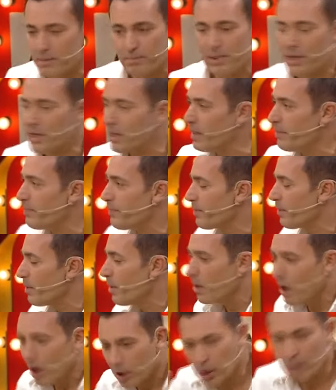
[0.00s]
bir klip.
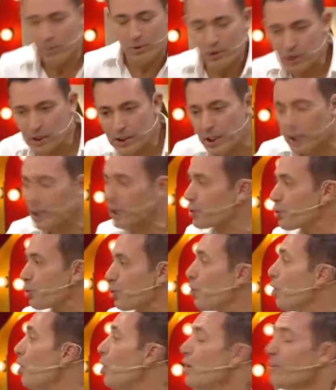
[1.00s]
Adamın teki
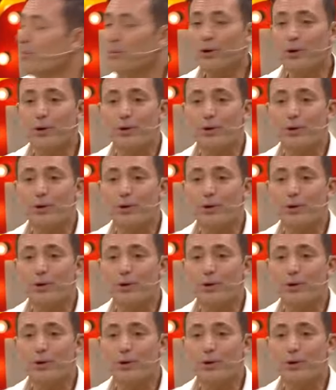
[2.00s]
kaşıyor. Bu